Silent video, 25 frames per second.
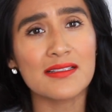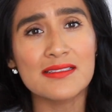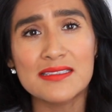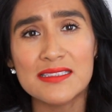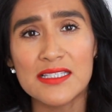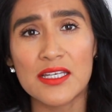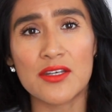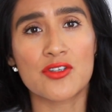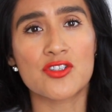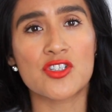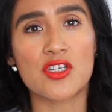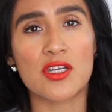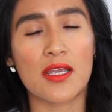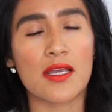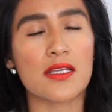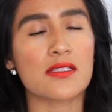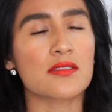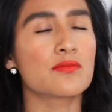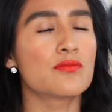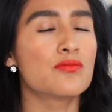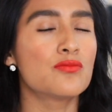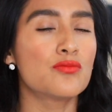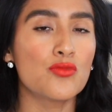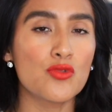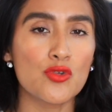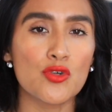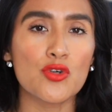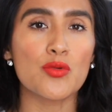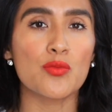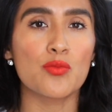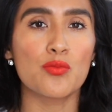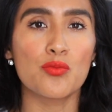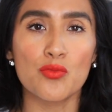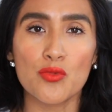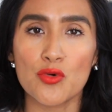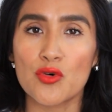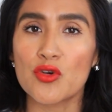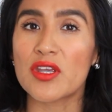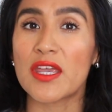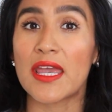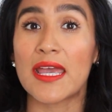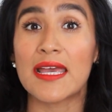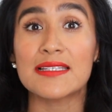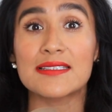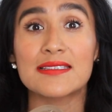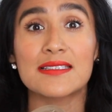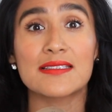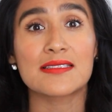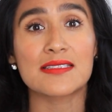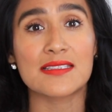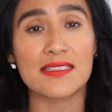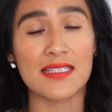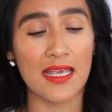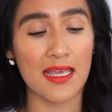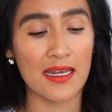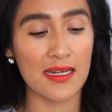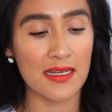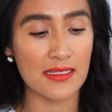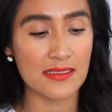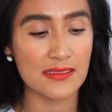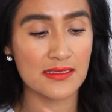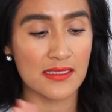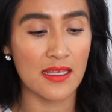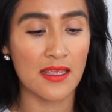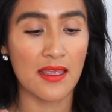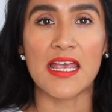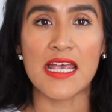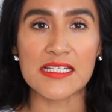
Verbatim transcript: en serio, chicas, muy, muy esenciales.